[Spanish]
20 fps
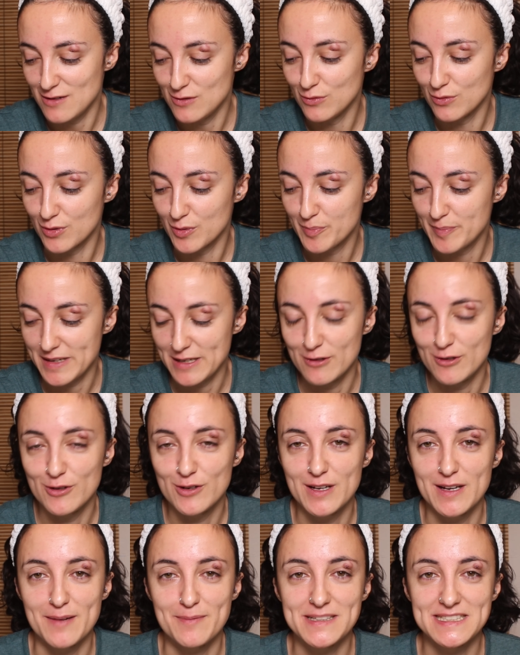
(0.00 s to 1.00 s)
luz, pero lo
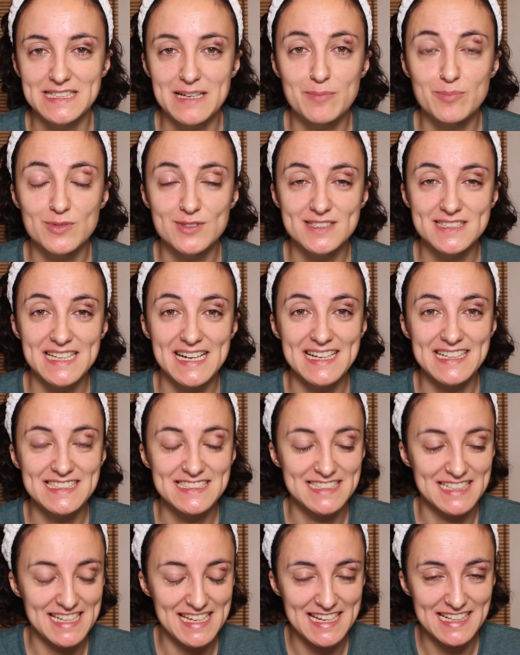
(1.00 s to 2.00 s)
que más aporta
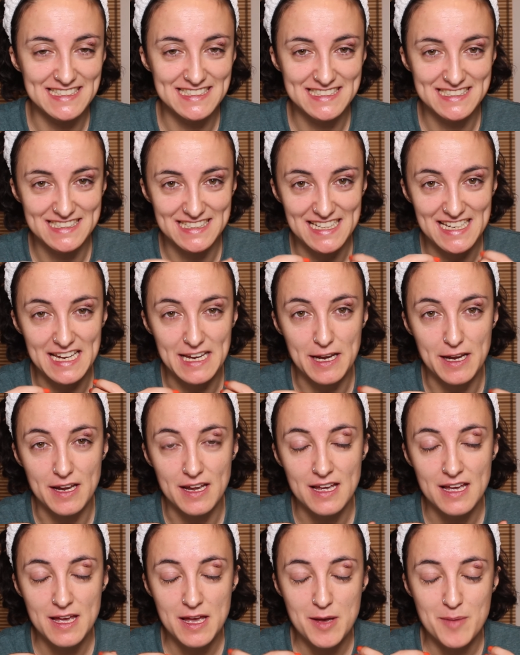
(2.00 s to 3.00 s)
es, es eh,
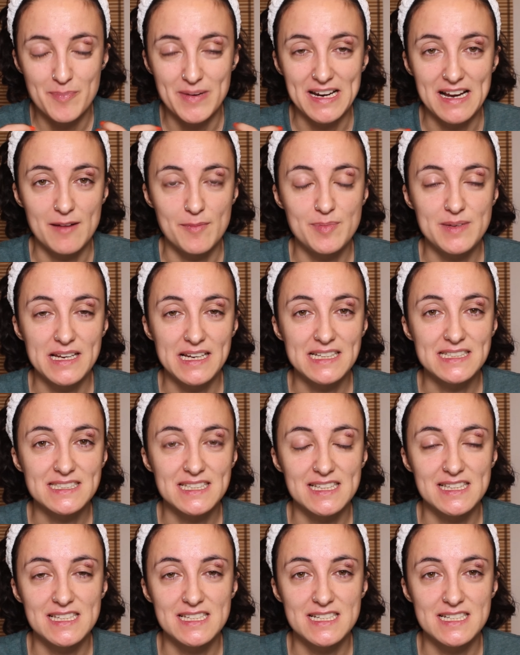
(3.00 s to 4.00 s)
para pieles
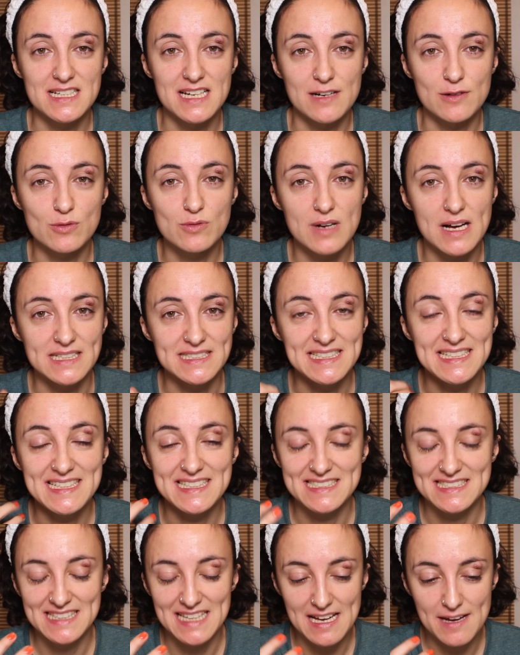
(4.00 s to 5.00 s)
que tienen arrugas y que
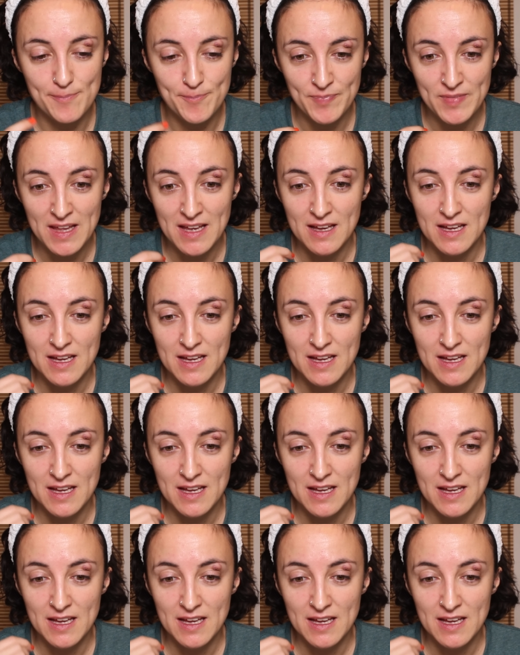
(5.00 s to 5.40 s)
están,